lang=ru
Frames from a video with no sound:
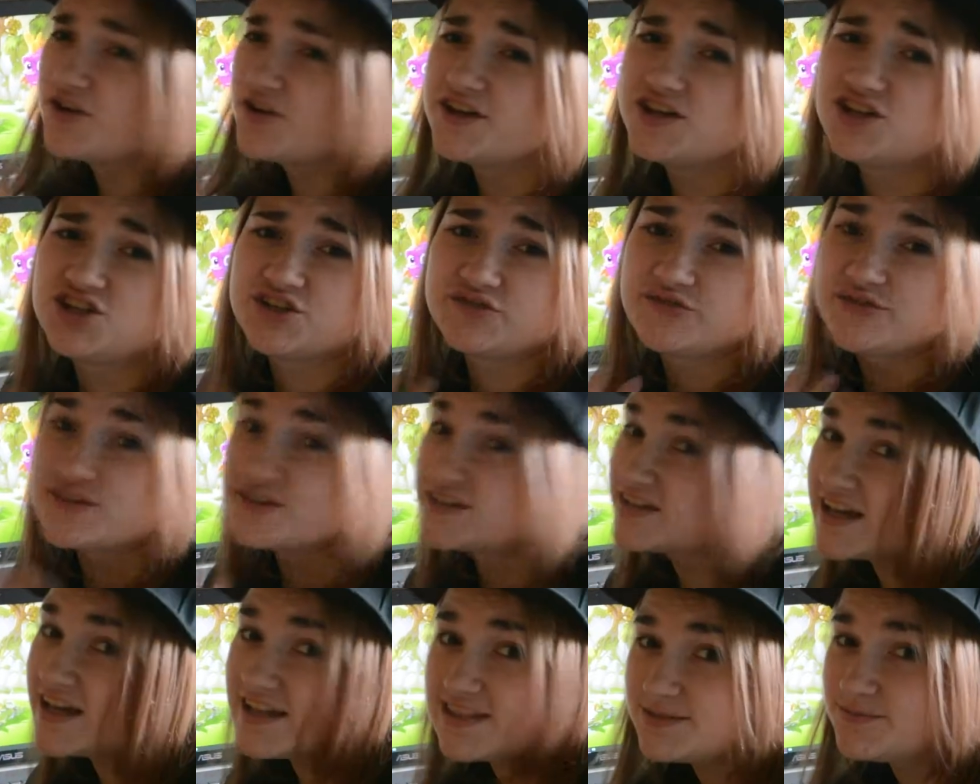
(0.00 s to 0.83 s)
ничего
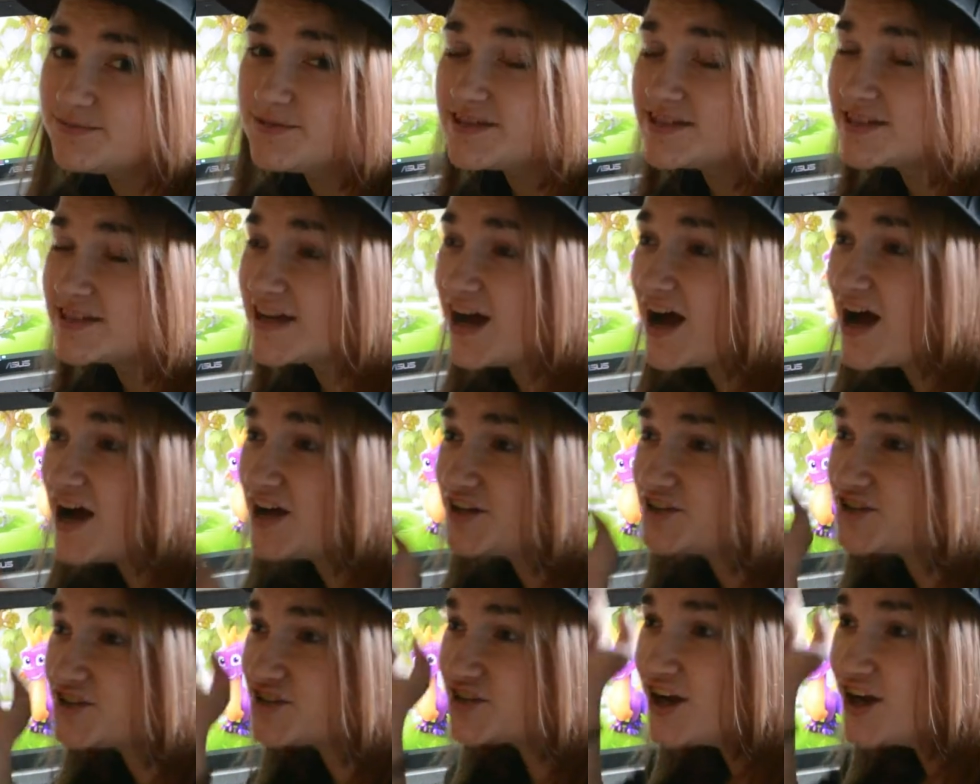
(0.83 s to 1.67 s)
с этим не
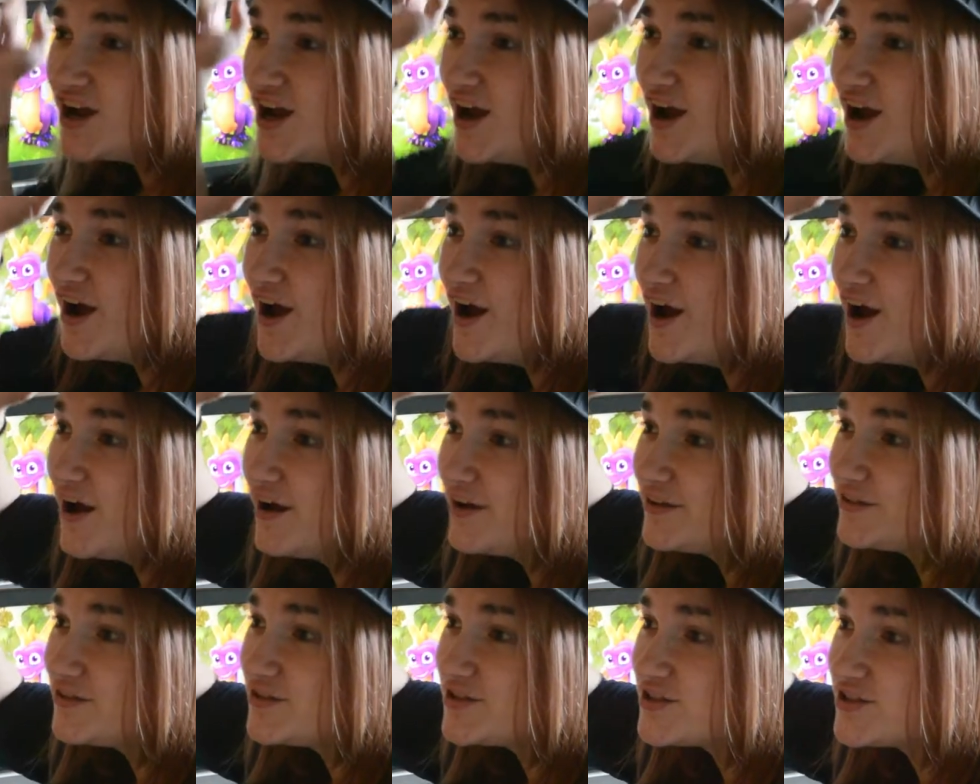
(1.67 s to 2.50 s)
скажешь.
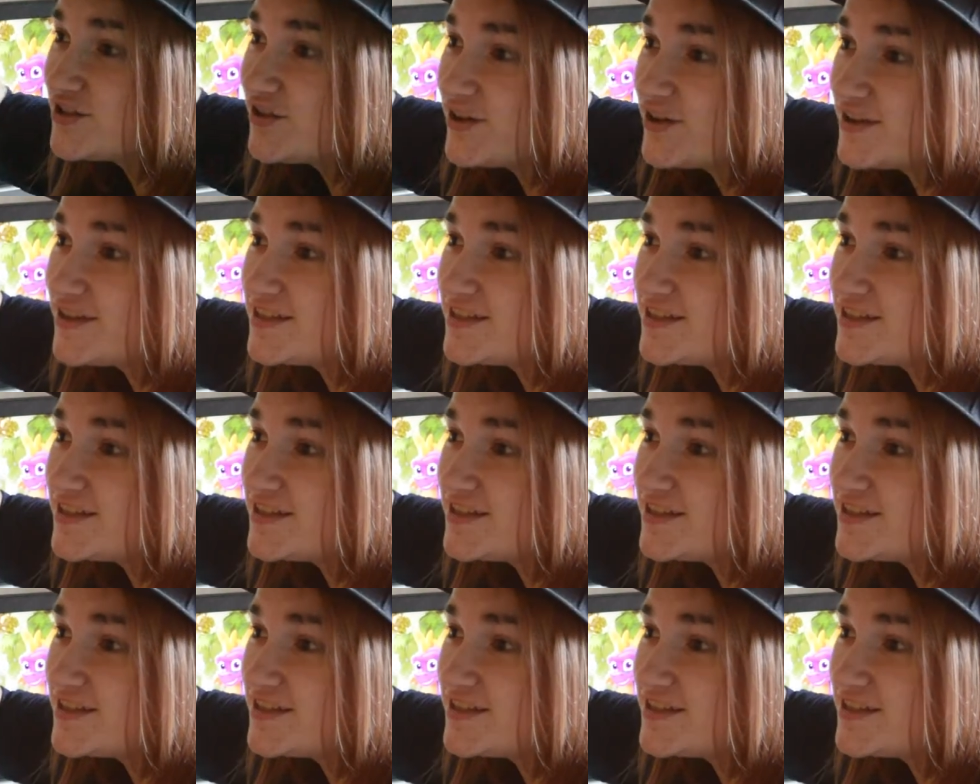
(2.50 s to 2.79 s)
Но стоит